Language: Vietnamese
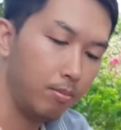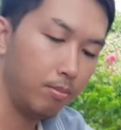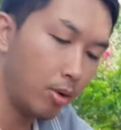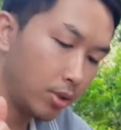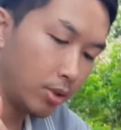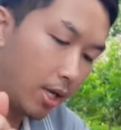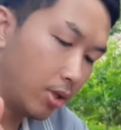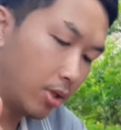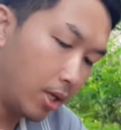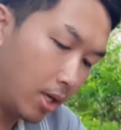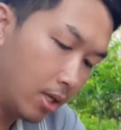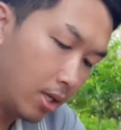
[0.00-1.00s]
Mòng diều
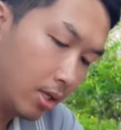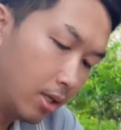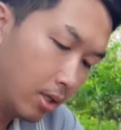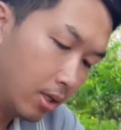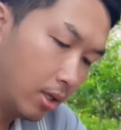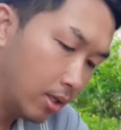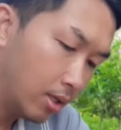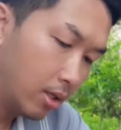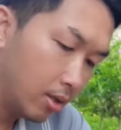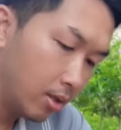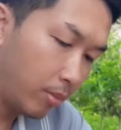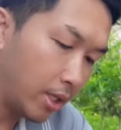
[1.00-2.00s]
thì
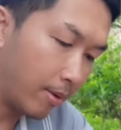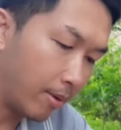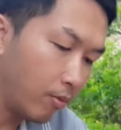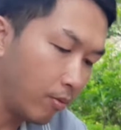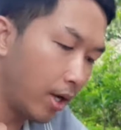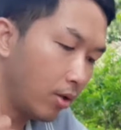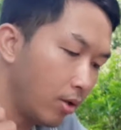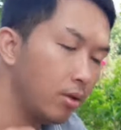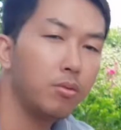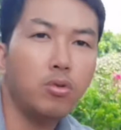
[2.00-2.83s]
mình nào cũng vậy thôi.